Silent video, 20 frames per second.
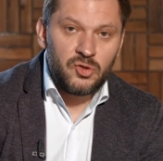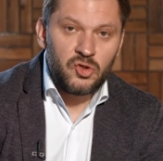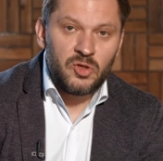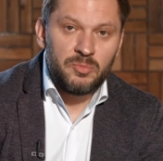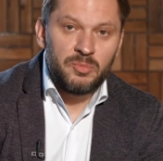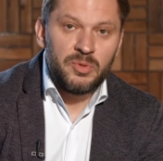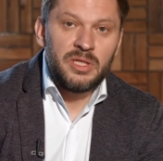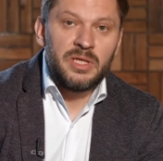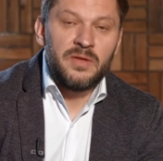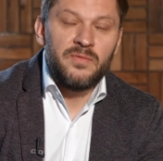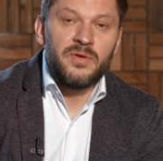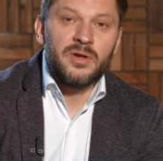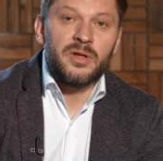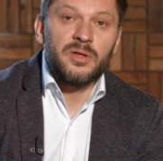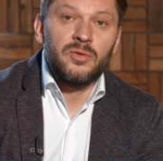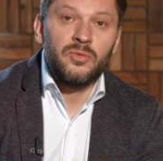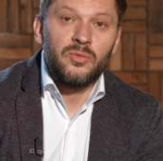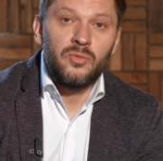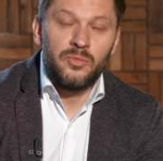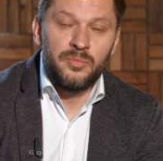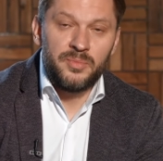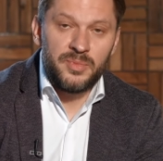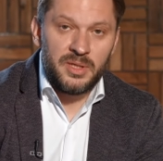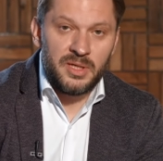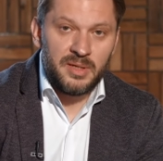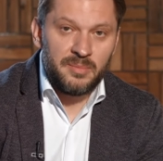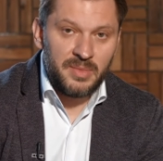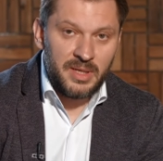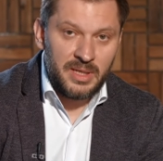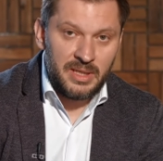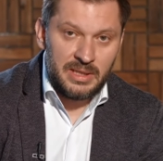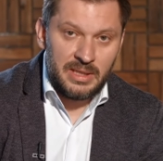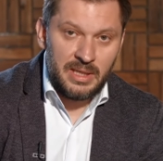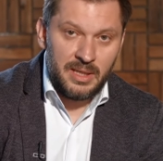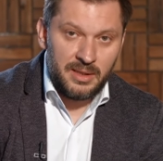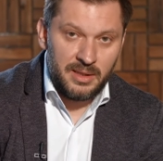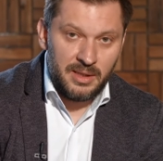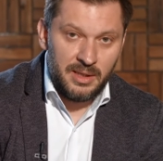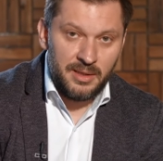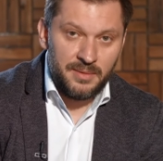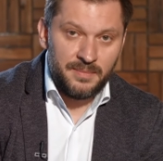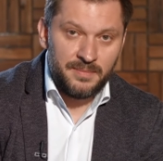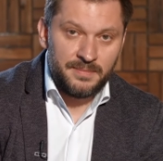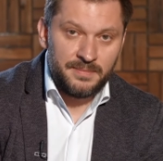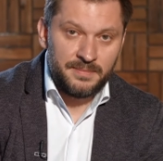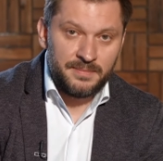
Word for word: чтобы ты вернул мне мои долги.